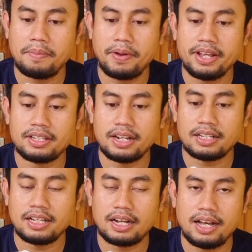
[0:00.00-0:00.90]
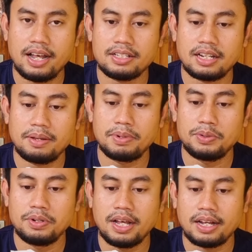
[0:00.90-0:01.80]
apa yang saya rasakan setelah
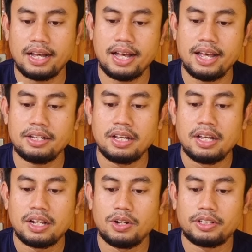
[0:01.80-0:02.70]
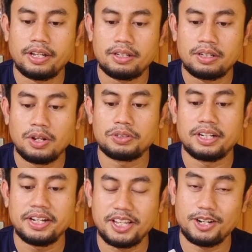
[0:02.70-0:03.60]
menggunakan glow, glow
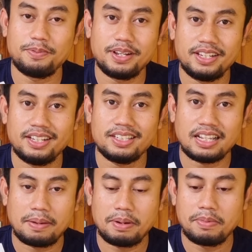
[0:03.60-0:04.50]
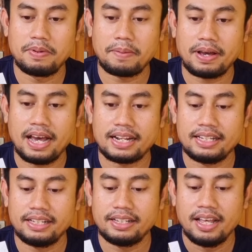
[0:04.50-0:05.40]
toning serum ini selama beberapa
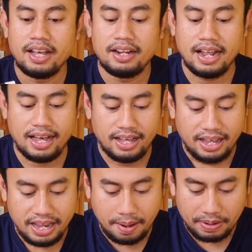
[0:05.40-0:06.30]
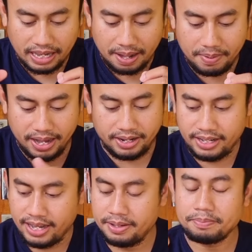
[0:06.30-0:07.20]
hari. Nah, yang pertama
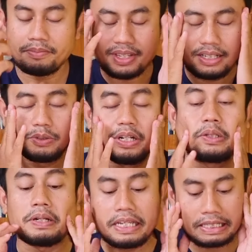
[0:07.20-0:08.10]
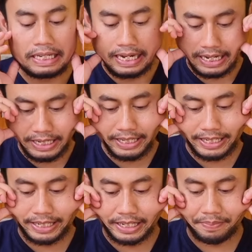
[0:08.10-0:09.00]
ya, kulit wajah saya nih
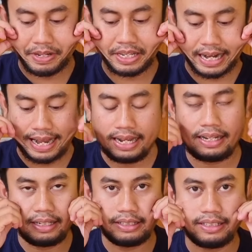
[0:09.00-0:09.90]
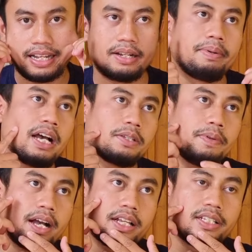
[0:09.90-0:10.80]
jadi lebih cerah dan
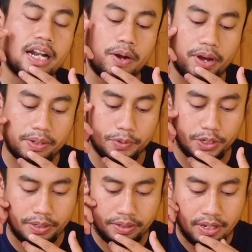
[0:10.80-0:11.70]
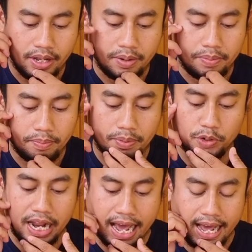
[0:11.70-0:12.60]
bekas-bekas jerawat pun
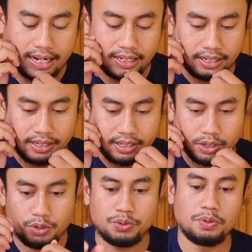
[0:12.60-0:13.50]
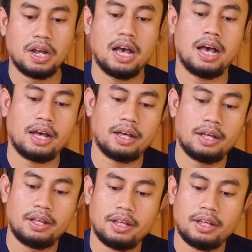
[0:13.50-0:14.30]
memudar. Terus juga